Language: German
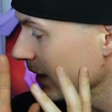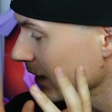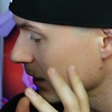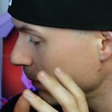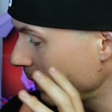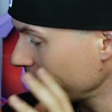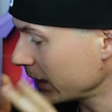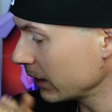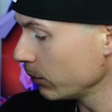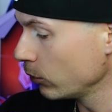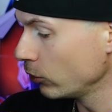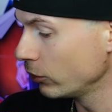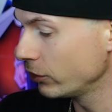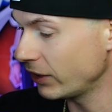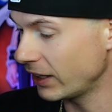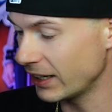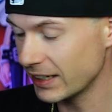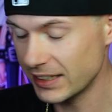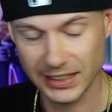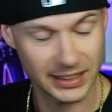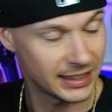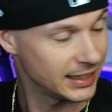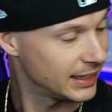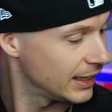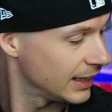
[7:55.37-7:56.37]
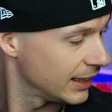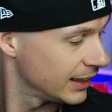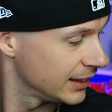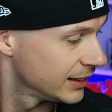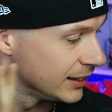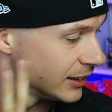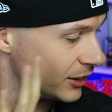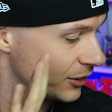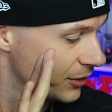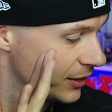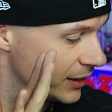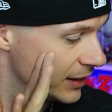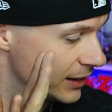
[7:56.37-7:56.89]
Ich mag den Mufasa,
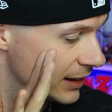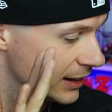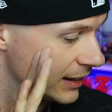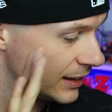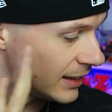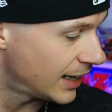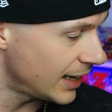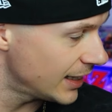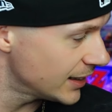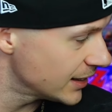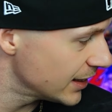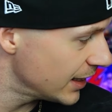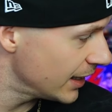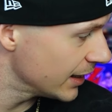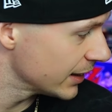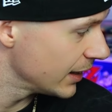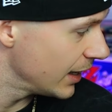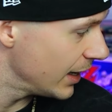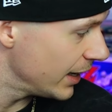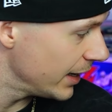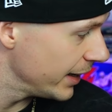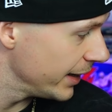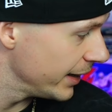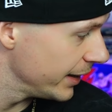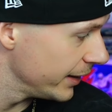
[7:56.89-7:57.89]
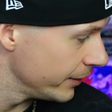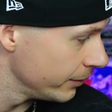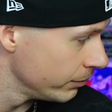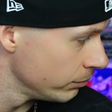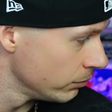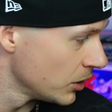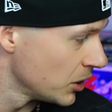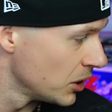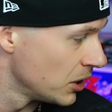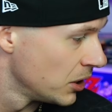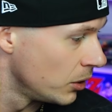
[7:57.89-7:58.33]
ich finde den Tarzan geil